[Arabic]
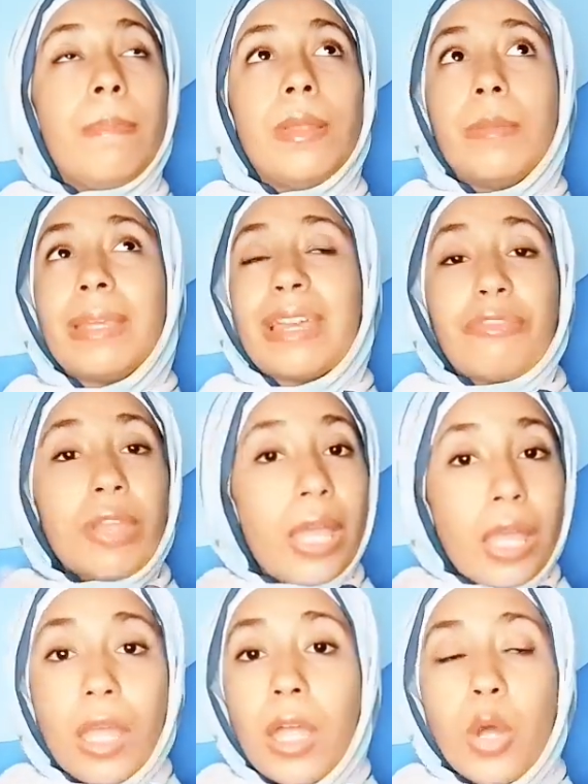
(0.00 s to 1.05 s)

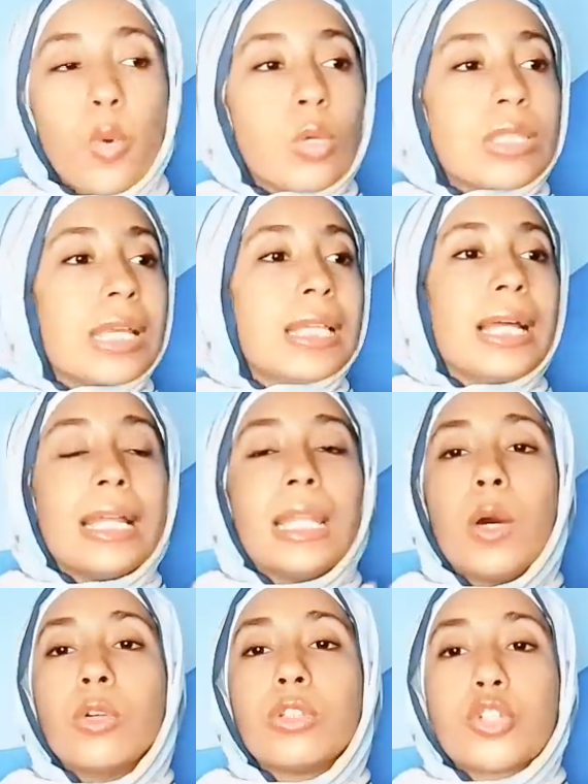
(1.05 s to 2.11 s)
بكفاءه واستغنى
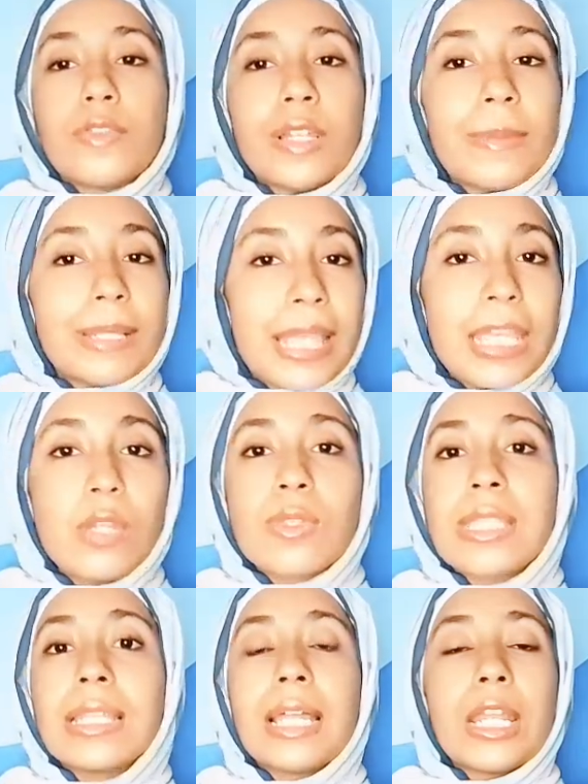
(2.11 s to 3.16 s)
عنها واقدر اشوف لها بدايل
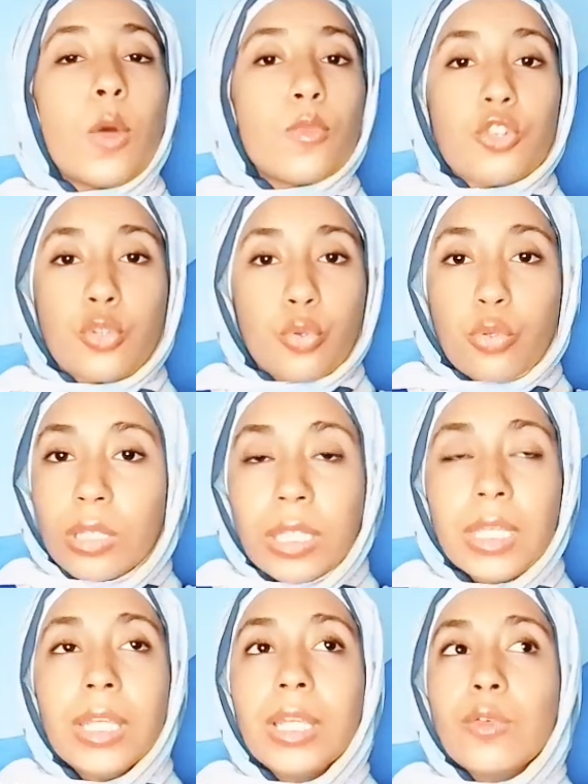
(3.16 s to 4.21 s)
واستغنى عنها ومش هتضرني